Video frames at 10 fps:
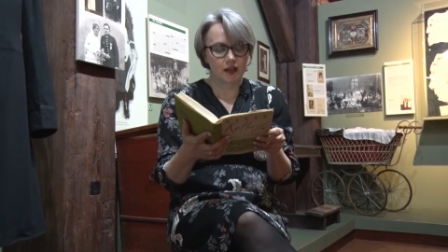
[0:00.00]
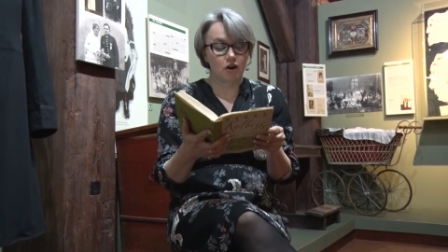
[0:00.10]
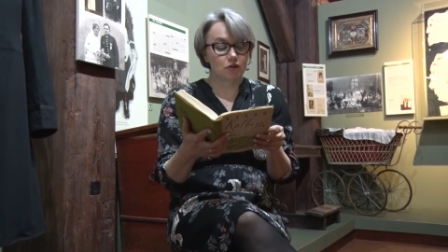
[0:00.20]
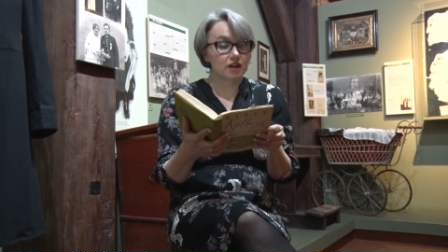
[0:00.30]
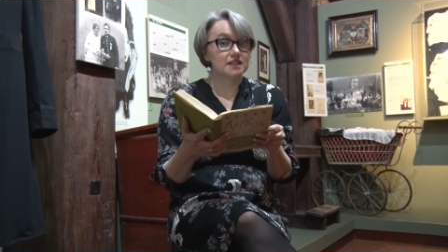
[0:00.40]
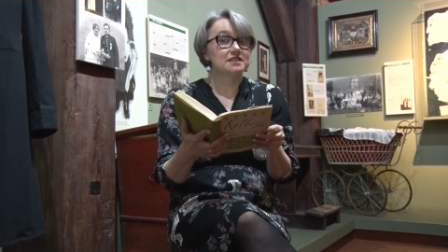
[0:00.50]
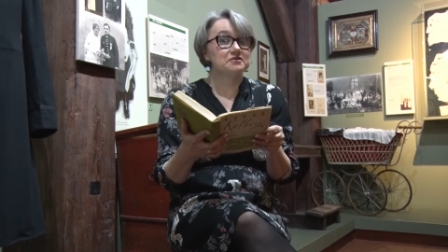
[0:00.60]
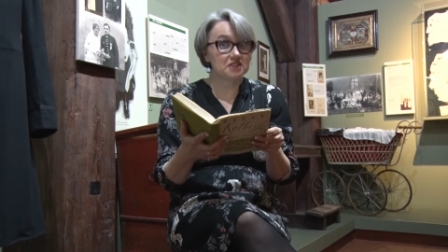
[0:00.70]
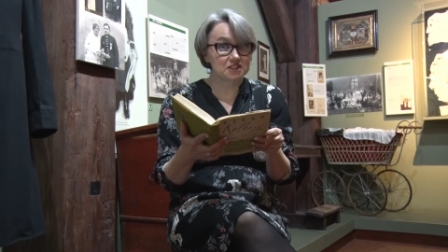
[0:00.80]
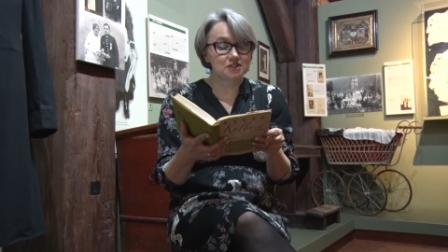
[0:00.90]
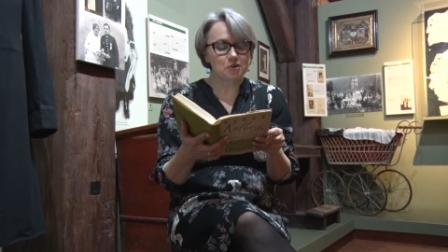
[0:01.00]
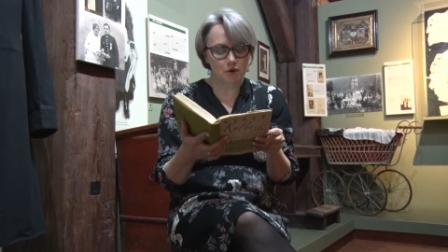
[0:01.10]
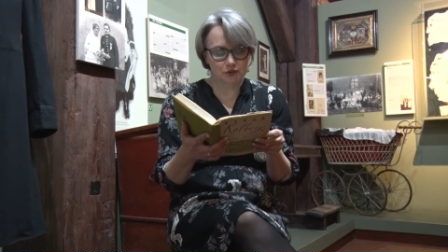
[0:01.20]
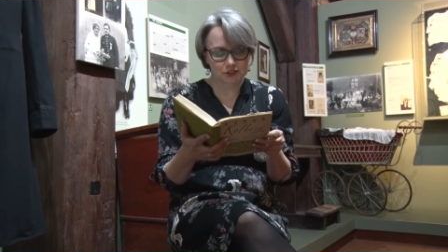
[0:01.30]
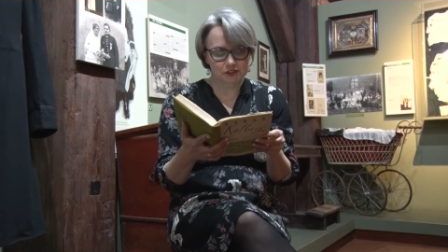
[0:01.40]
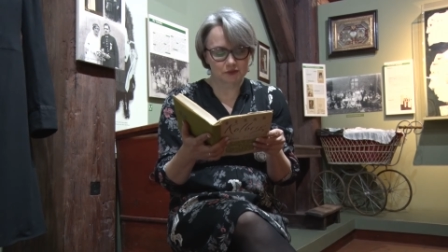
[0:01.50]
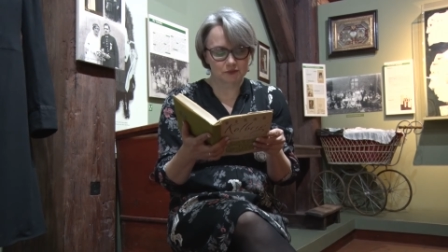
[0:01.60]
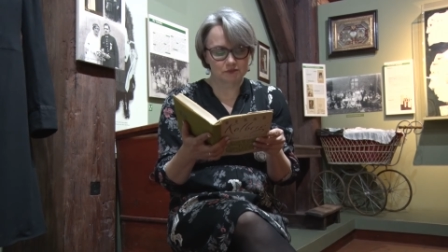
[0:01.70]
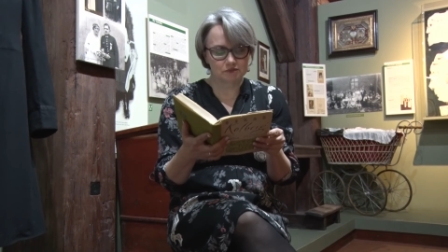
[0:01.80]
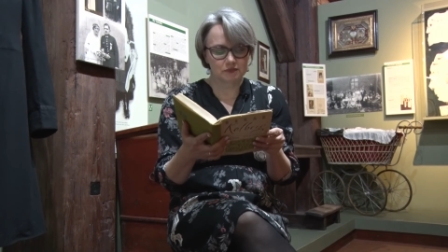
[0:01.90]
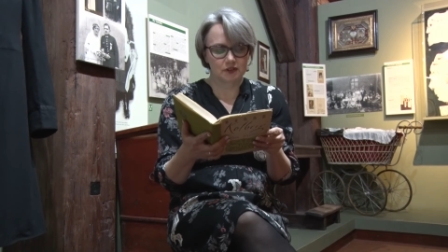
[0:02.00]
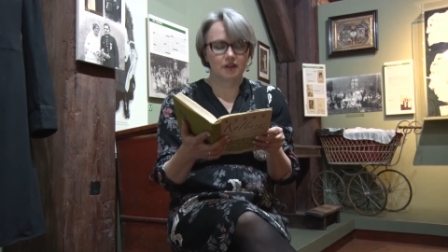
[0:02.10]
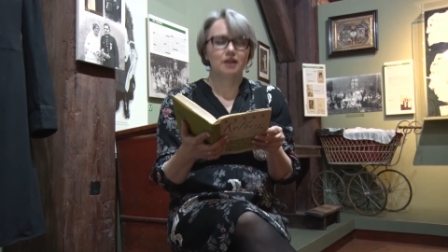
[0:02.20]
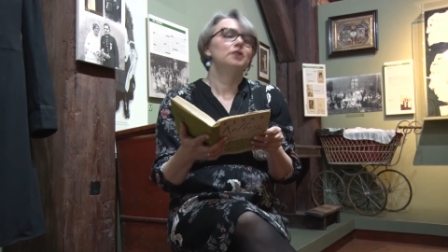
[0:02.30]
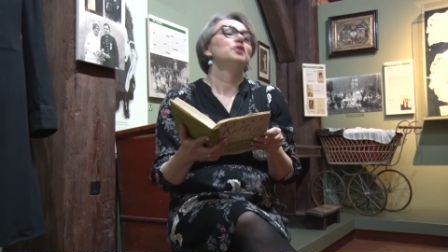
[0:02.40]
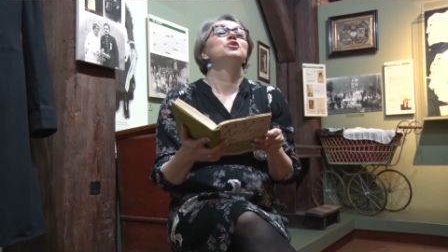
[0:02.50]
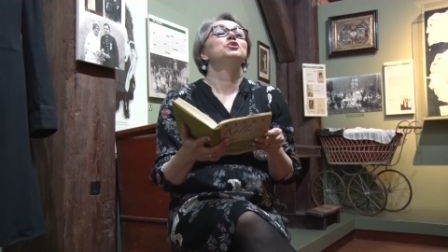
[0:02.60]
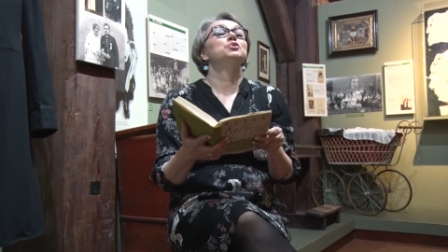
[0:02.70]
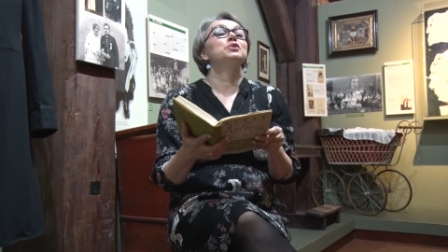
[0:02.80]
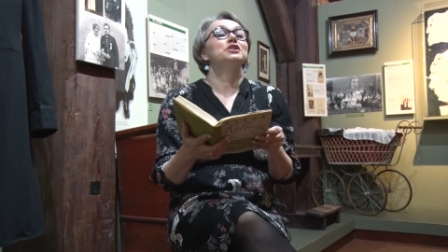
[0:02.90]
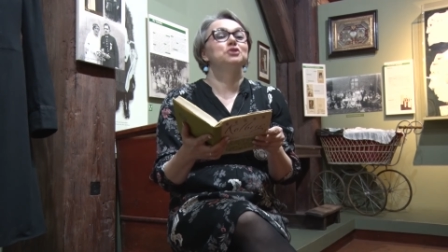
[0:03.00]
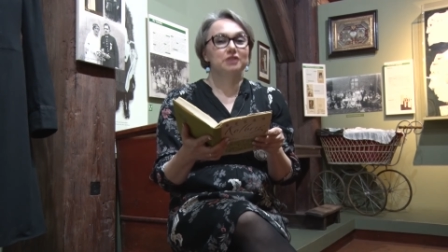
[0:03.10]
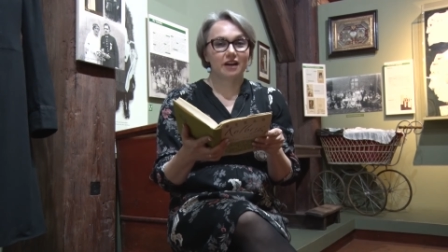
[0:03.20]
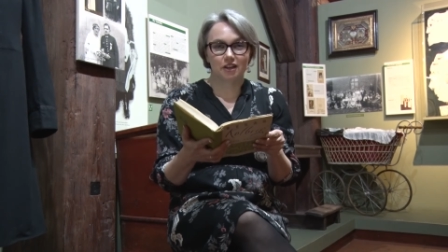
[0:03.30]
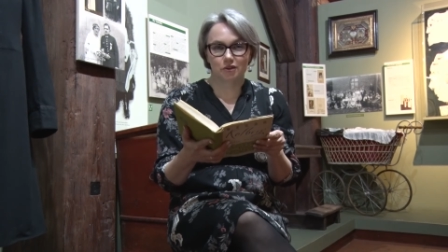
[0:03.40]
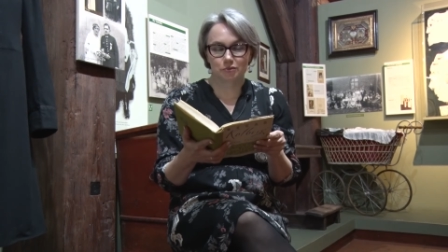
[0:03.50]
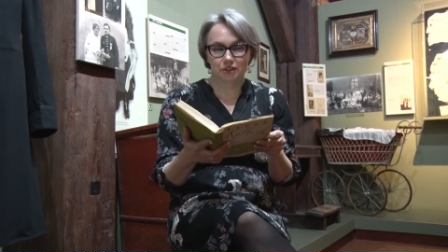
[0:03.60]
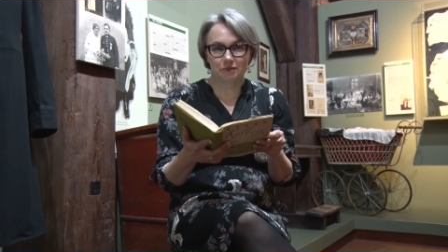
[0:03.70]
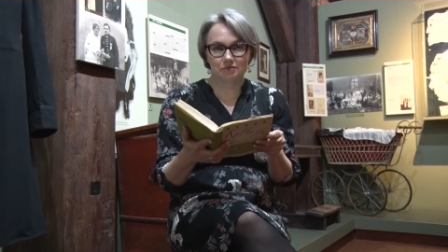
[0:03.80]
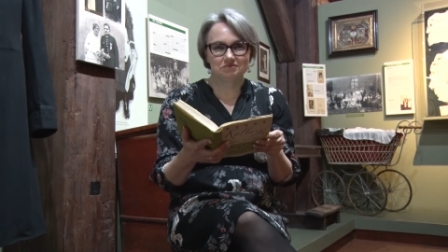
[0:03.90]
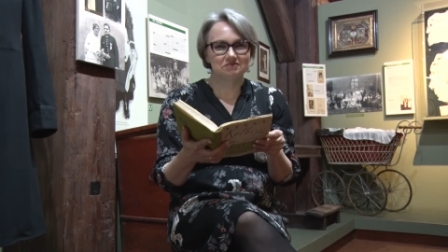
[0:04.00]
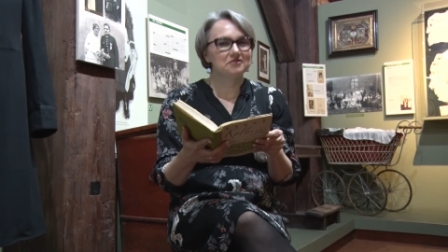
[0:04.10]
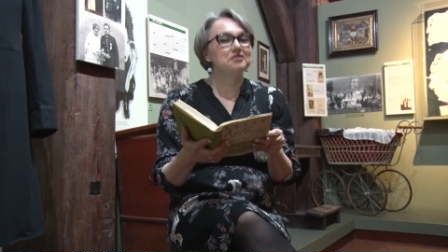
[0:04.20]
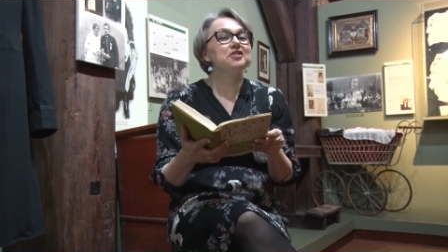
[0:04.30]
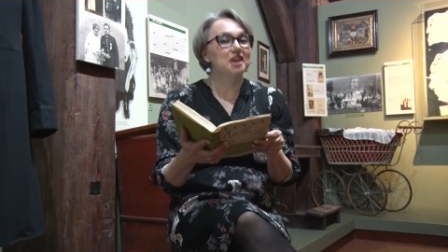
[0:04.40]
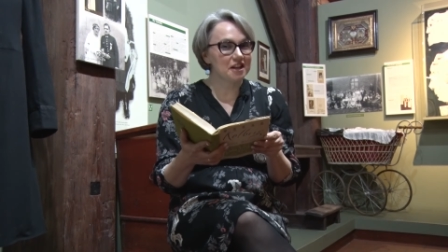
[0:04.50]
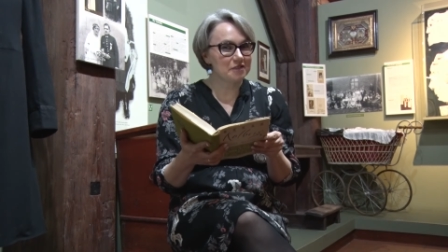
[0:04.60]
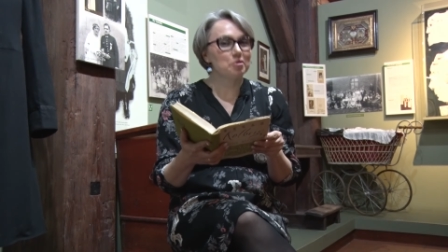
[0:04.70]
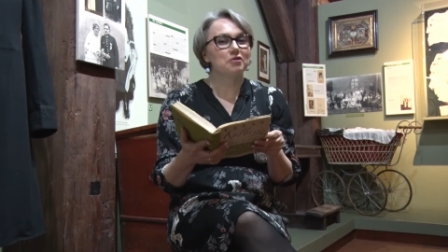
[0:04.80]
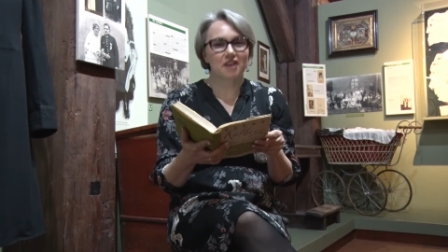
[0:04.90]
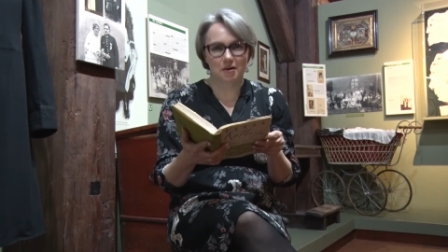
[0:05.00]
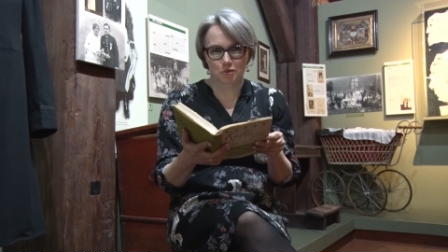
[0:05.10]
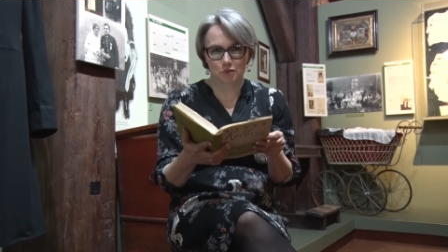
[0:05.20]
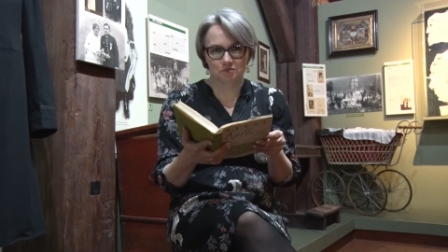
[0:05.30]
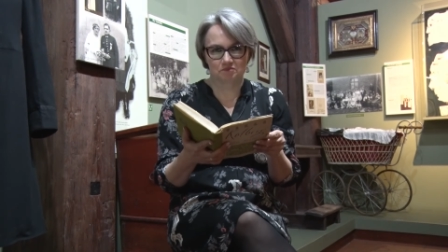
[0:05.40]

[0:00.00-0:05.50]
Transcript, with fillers: oraz wesołością, które dodają im wiele powabu.